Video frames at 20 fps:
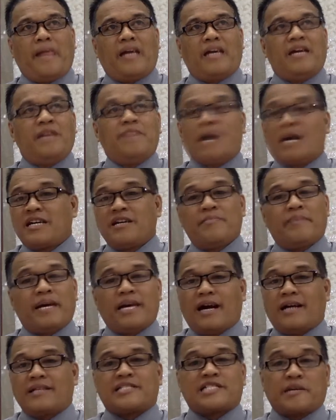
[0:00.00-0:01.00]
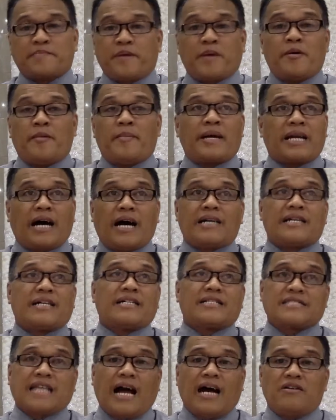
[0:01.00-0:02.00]
Ibang-iba yan sa pamamaraan
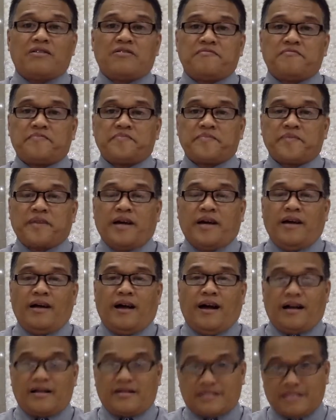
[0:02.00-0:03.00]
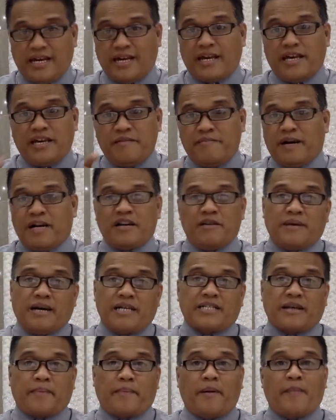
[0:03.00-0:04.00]
ng tao. At yan ay ibang-iba
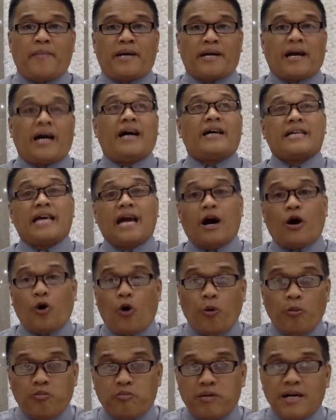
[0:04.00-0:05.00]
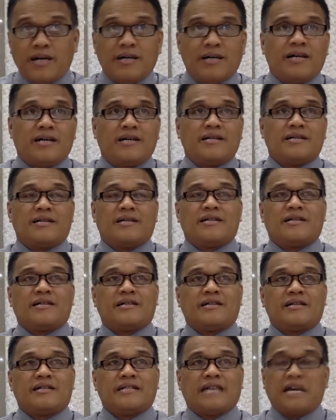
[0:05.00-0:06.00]
sa pamaraan ni Jacob
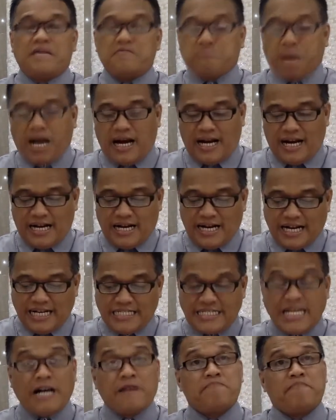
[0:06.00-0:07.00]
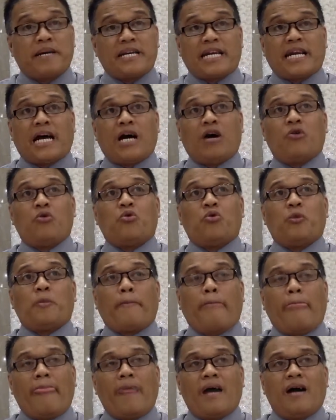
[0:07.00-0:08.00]
na iba ang kanyang pananaw
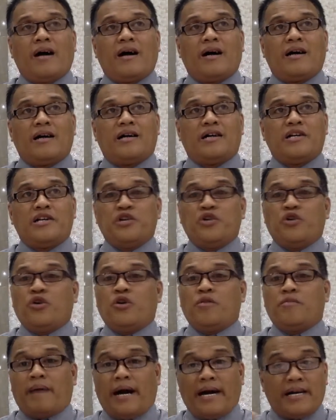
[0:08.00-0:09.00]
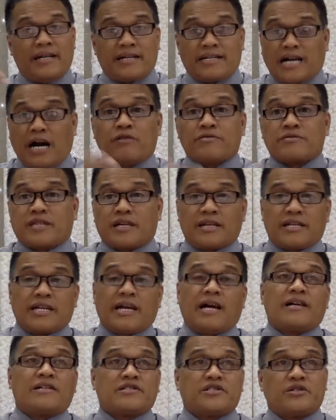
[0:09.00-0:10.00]
noong ma-encounter
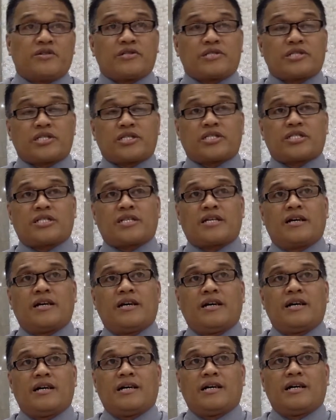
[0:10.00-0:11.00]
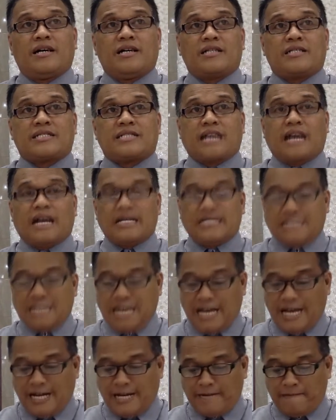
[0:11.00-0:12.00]
niya ang Diyos sa
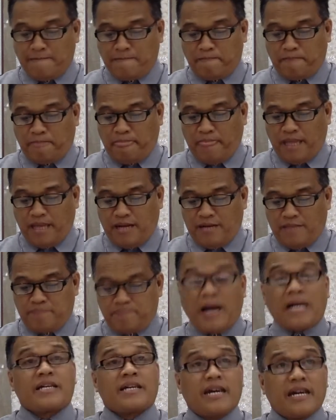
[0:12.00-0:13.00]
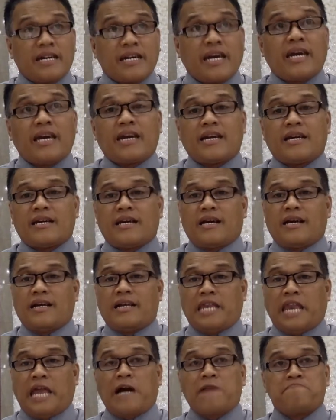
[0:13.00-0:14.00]
kanyang paghingi
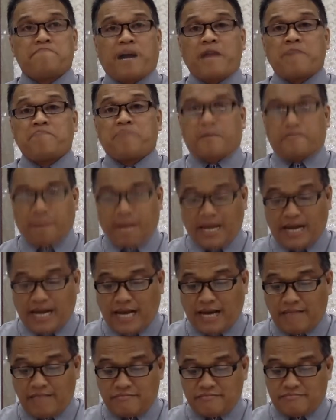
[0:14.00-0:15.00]
ng pagpapala.